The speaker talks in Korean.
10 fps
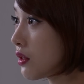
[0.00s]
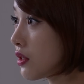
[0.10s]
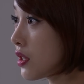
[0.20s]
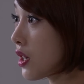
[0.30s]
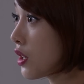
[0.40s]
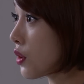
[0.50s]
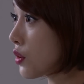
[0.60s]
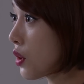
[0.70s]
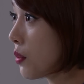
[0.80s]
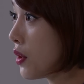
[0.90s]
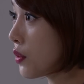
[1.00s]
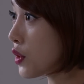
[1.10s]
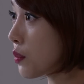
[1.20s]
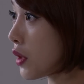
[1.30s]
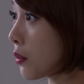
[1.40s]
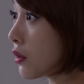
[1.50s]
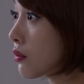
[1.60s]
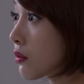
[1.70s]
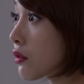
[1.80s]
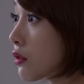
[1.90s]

세상에 널 떠벌리고 싶다면